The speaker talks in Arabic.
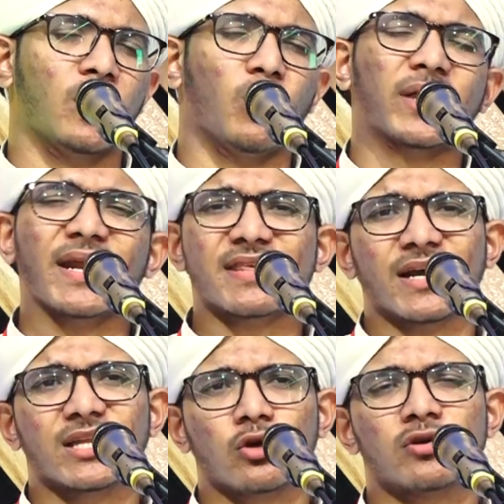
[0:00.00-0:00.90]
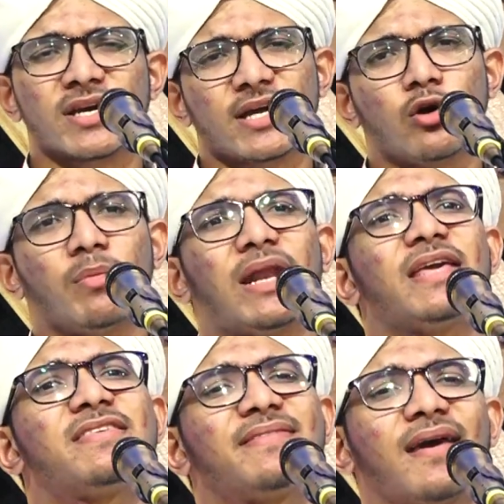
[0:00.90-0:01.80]
وكان شأنهم شأنهم
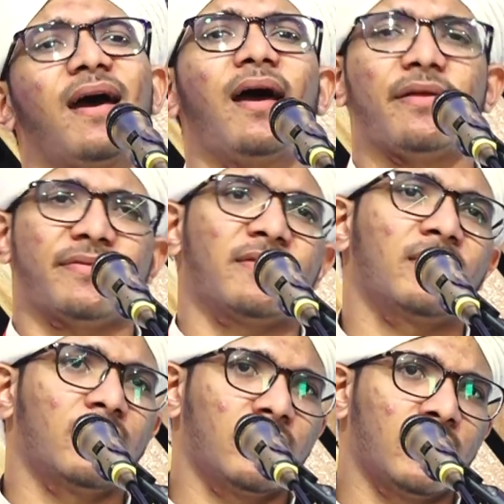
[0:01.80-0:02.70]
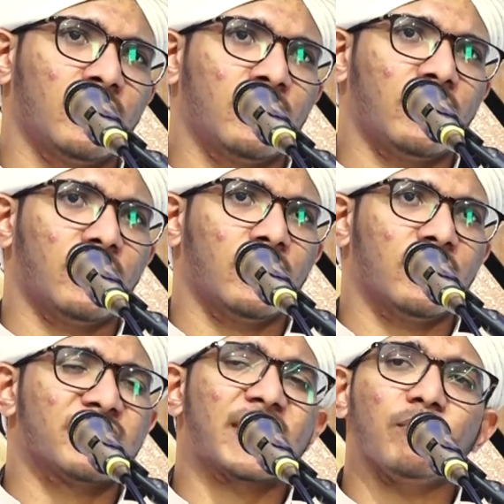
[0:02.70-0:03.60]
الاجتهاد
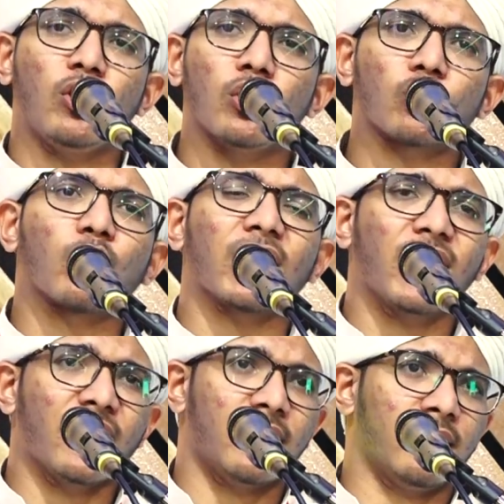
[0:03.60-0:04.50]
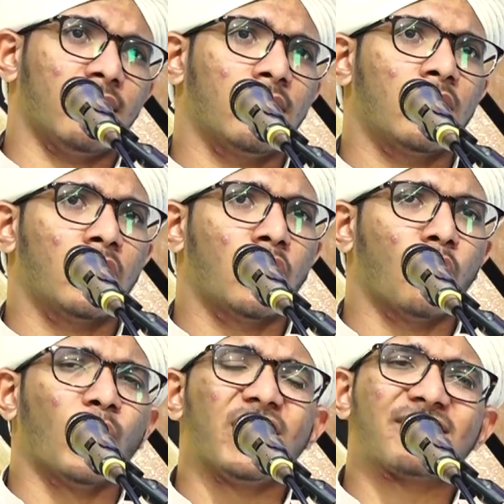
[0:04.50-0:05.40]
جمع القرآن
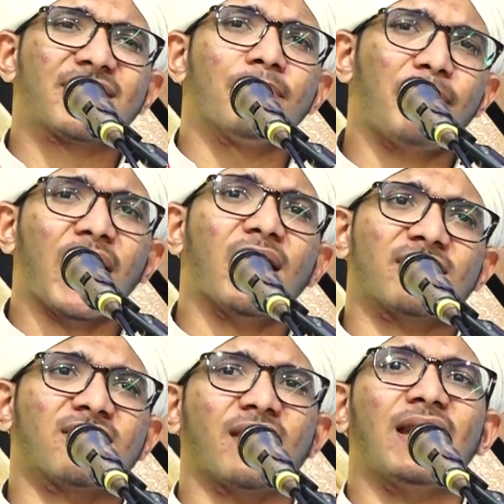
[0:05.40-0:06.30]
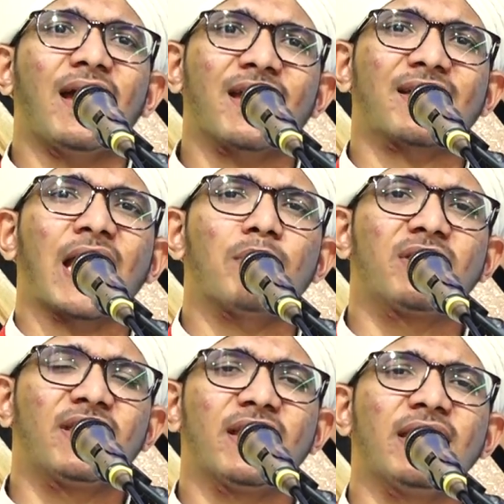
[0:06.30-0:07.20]
والاستنباط الأحكام
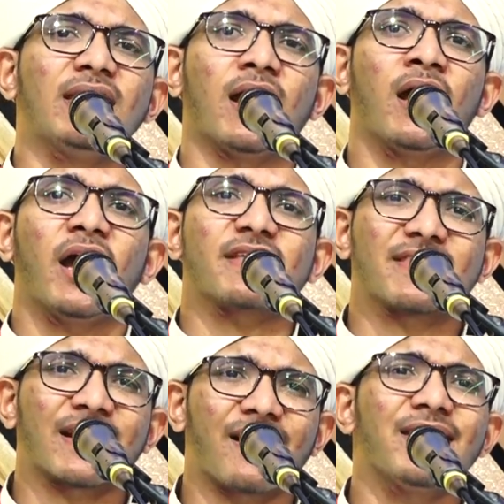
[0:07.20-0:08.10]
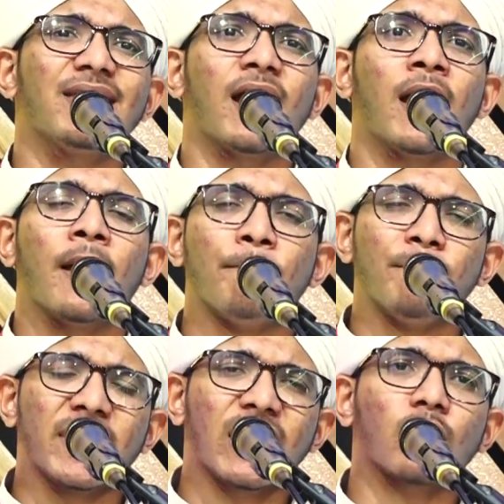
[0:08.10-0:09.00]
الدينية الشرعية
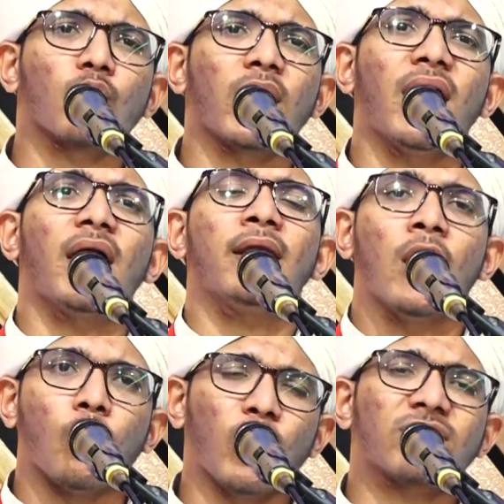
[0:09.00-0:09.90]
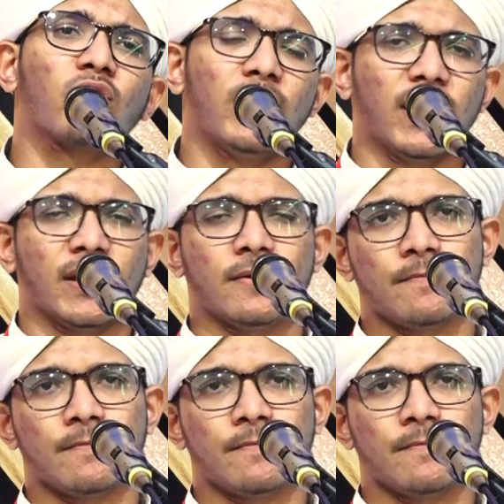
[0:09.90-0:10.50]
من القرآن والسنة